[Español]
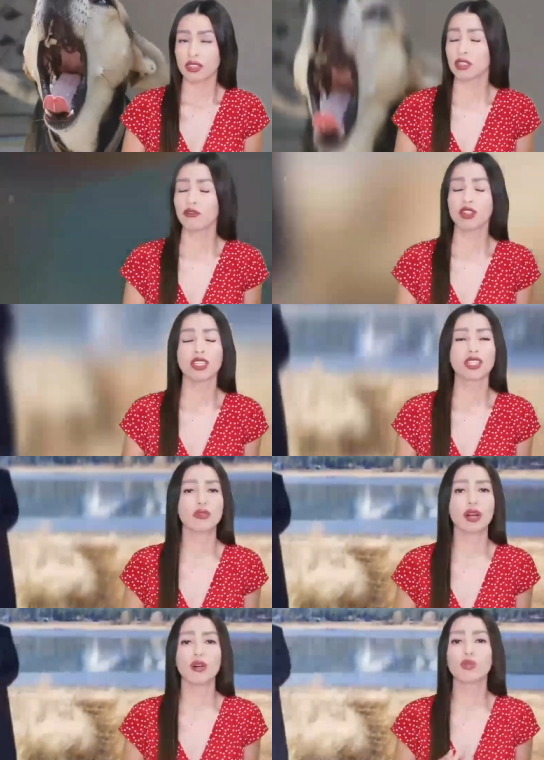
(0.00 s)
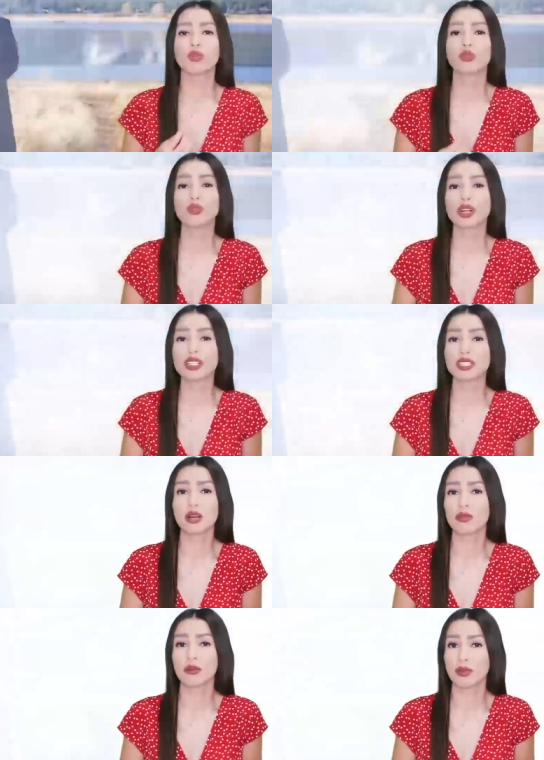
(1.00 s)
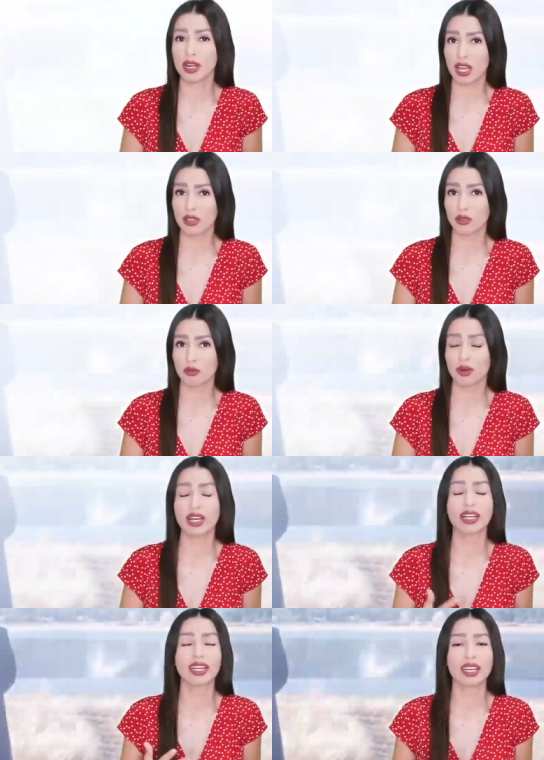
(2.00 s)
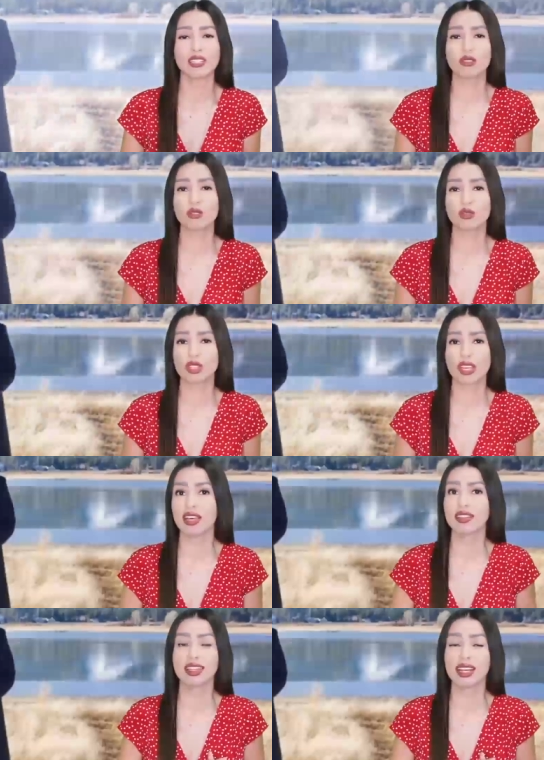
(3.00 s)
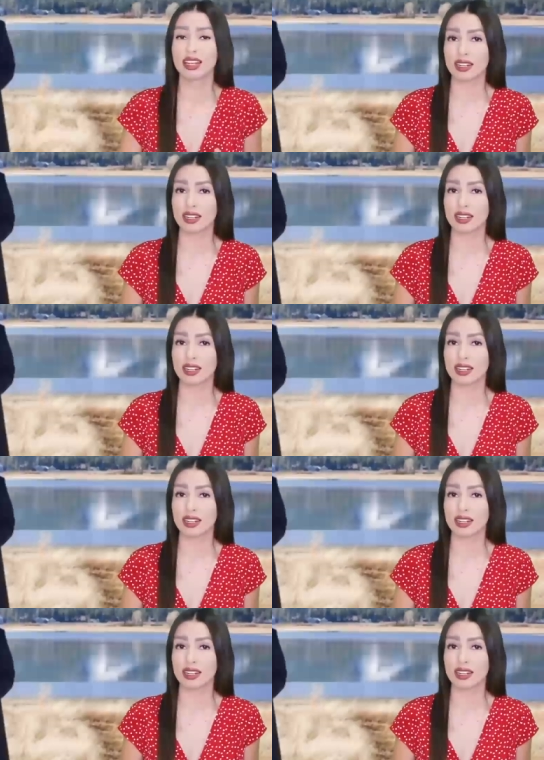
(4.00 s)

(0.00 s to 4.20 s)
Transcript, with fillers: en definitiva uno nunca está preparado para que eso suceda de la